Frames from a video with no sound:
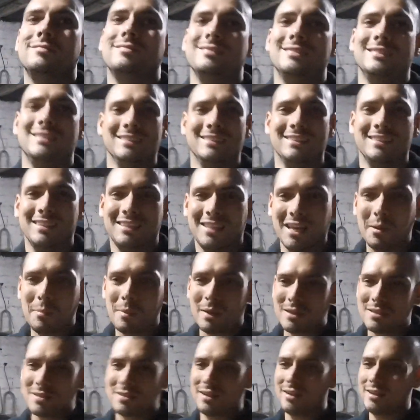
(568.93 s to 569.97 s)
Uhum. vai
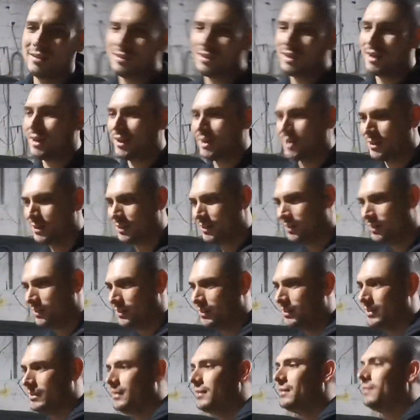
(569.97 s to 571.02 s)
usar aquele ali ou não?
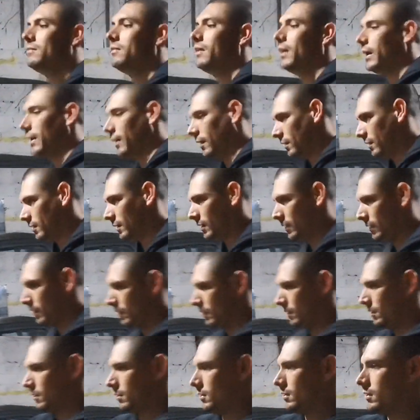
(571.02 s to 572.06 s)
Vai. Uma
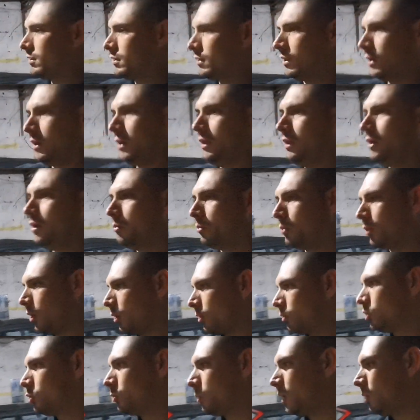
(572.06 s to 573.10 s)
hora usa. Ali,
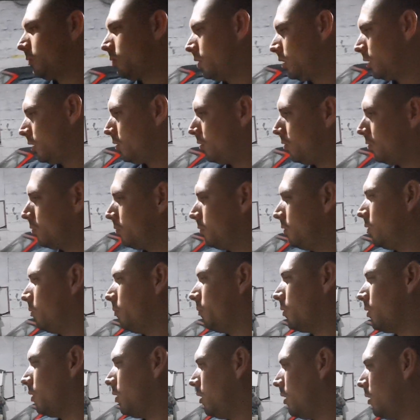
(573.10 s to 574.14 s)
bloco do meu irmão, meu
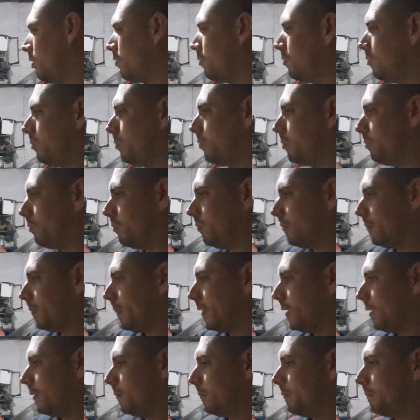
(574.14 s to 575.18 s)
bloco. Tem quantos
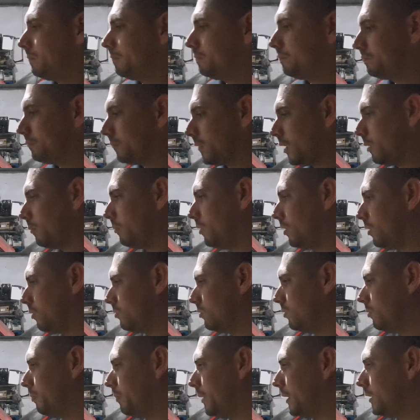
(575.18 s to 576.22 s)
carros você tá montando aqui? Tem o
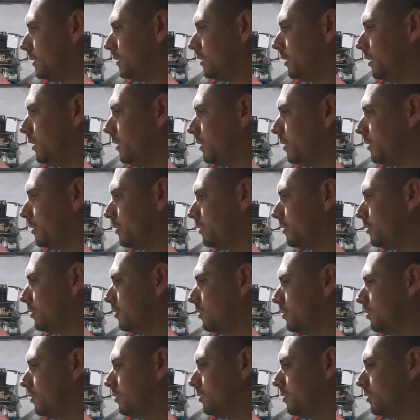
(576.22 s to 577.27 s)
seu, o
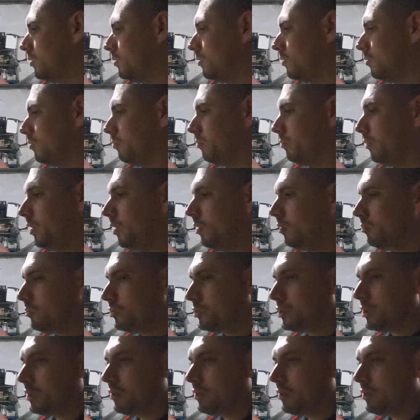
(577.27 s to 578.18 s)
Chevette. Meu,